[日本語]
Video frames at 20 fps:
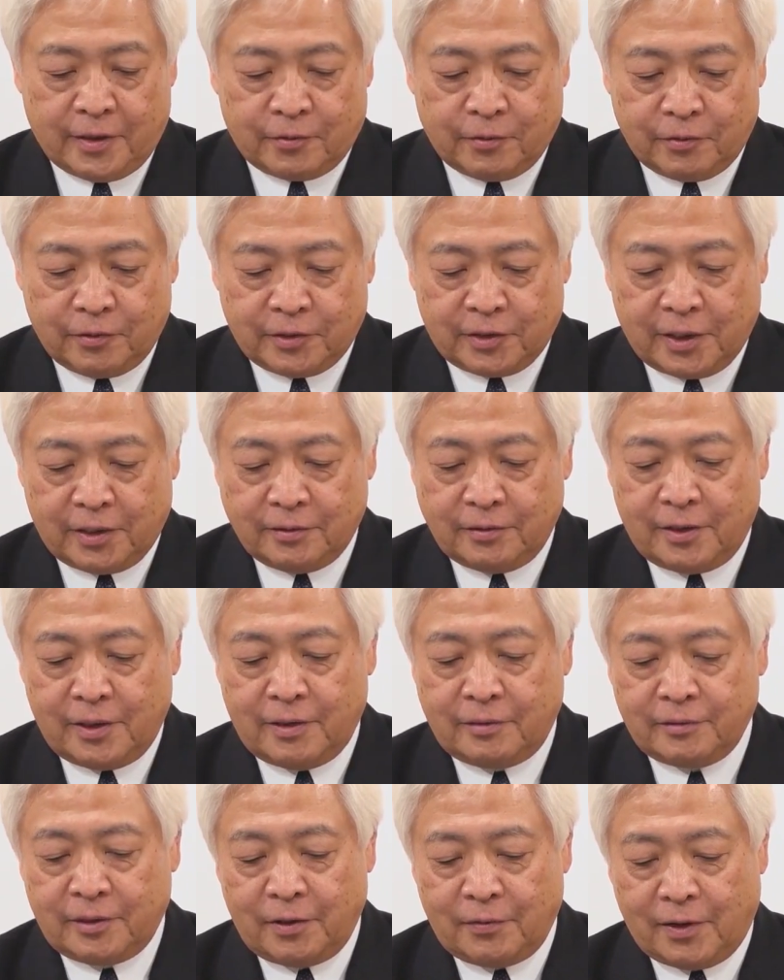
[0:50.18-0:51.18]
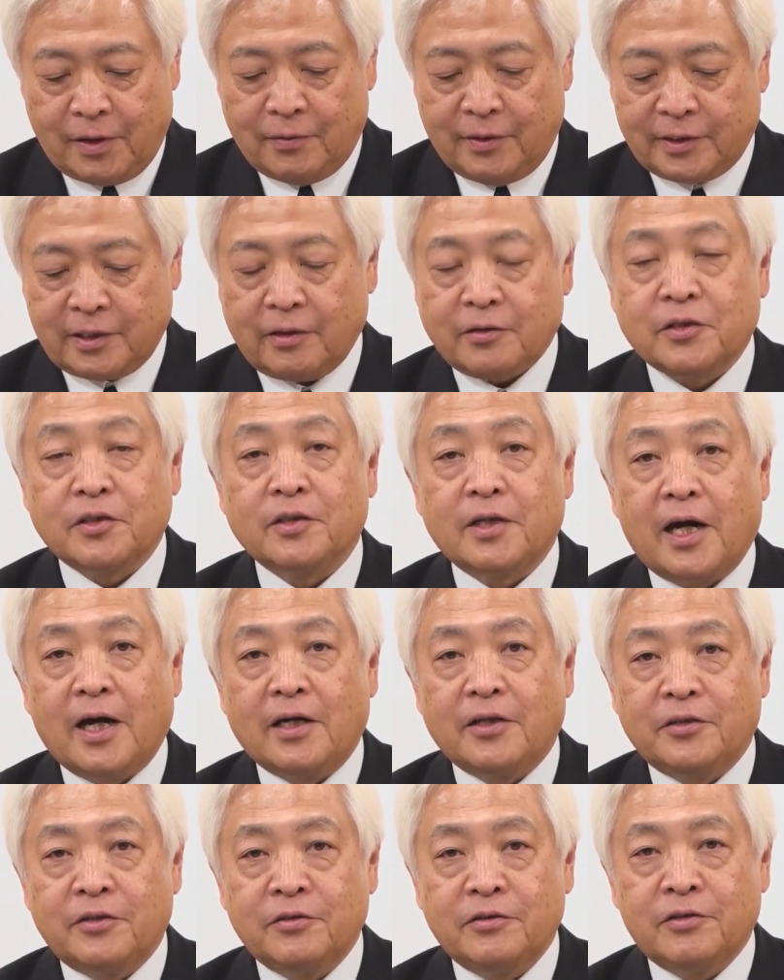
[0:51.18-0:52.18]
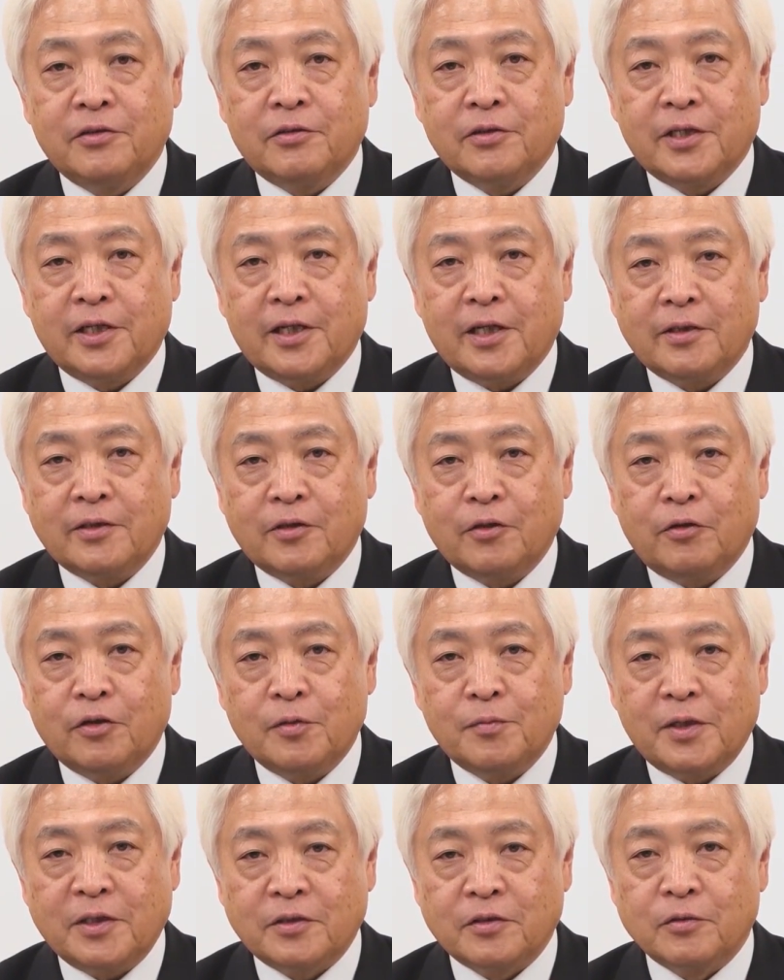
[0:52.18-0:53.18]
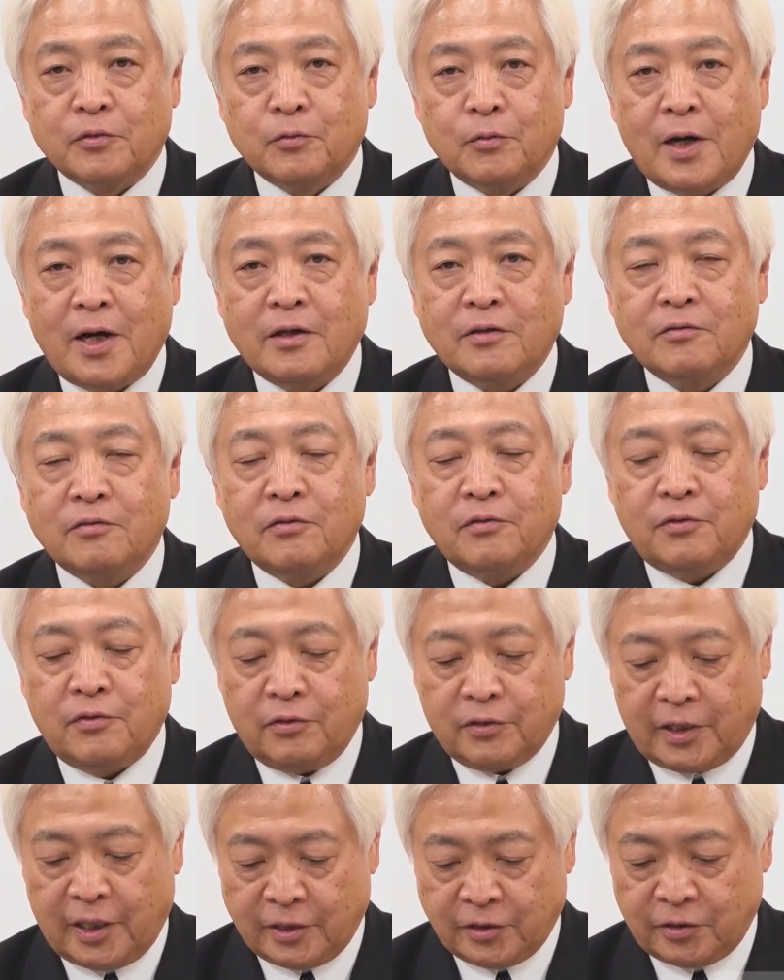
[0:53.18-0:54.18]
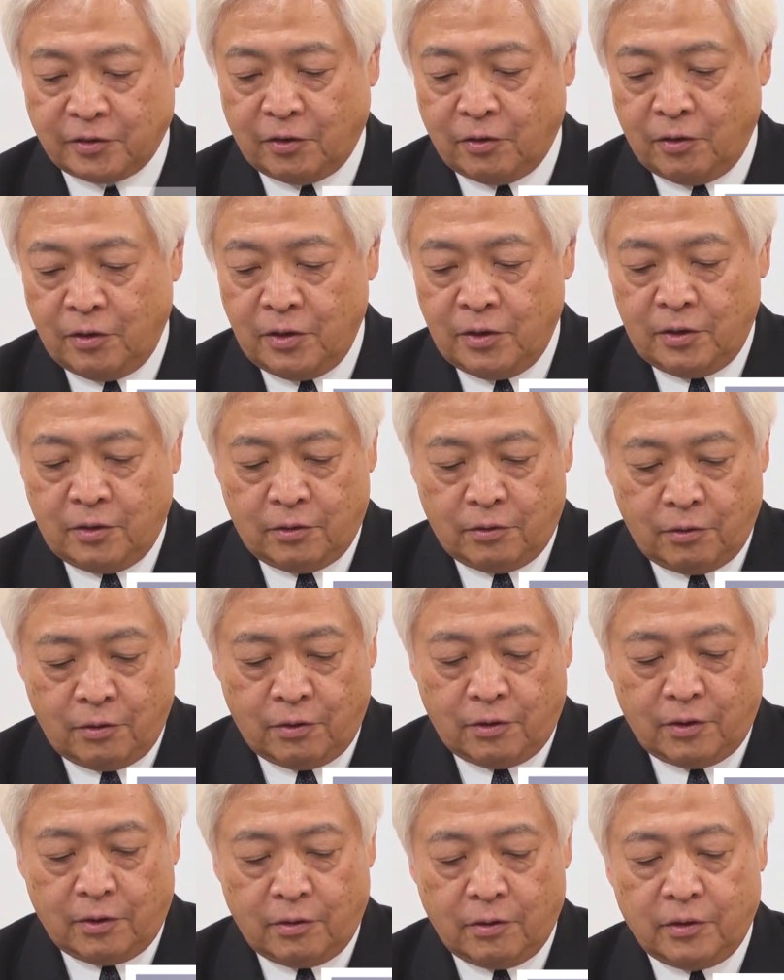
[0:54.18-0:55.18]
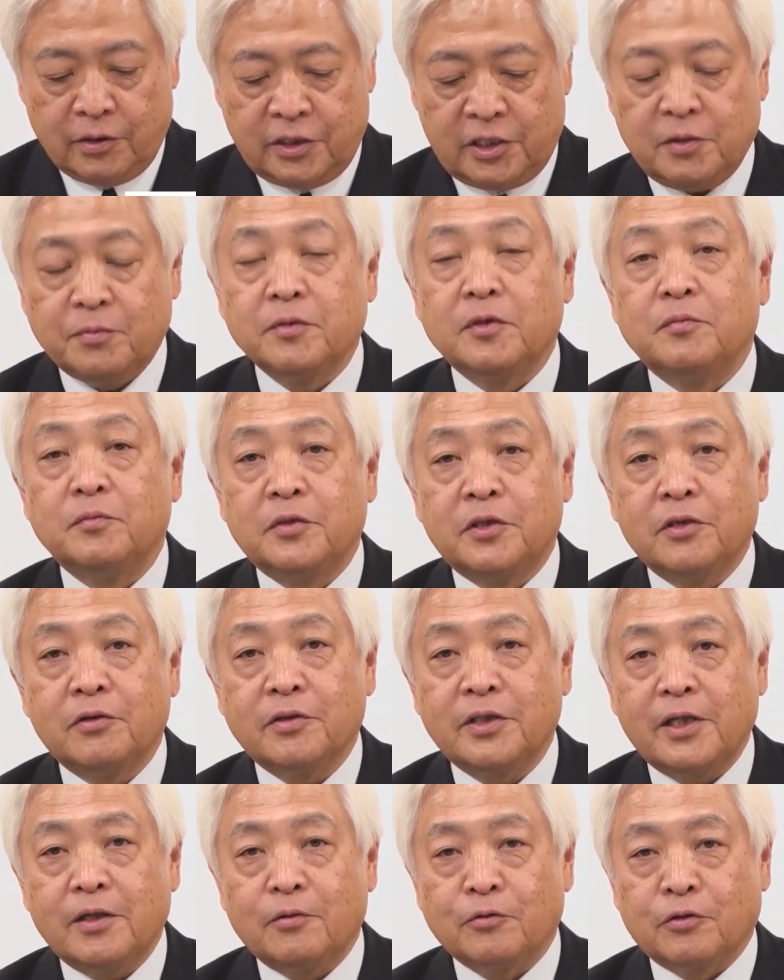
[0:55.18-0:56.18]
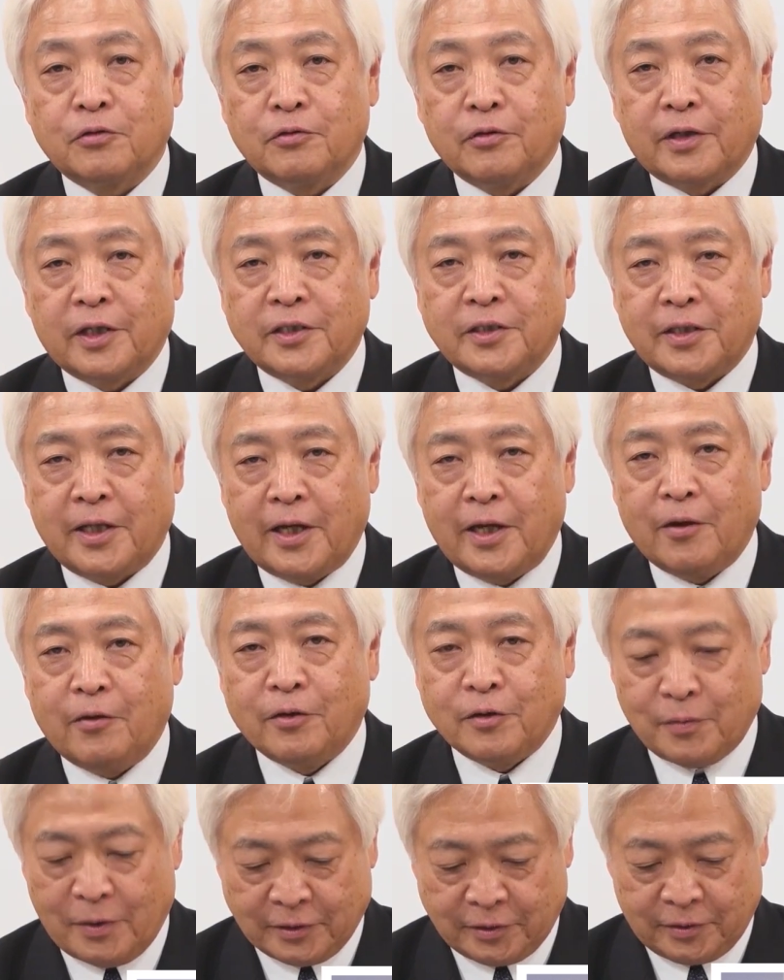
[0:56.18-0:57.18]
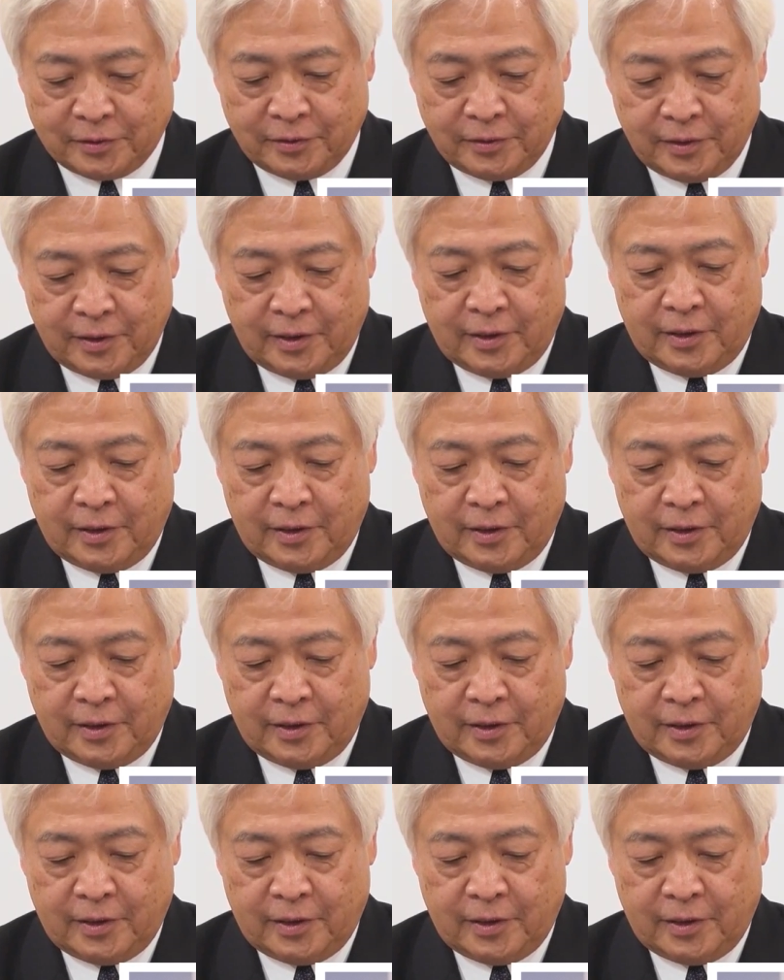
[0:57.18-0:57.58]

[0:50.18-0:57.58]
このチャンネルでは私が有料でやっておりますワールドフォーキャストを一部無料でお届けしております。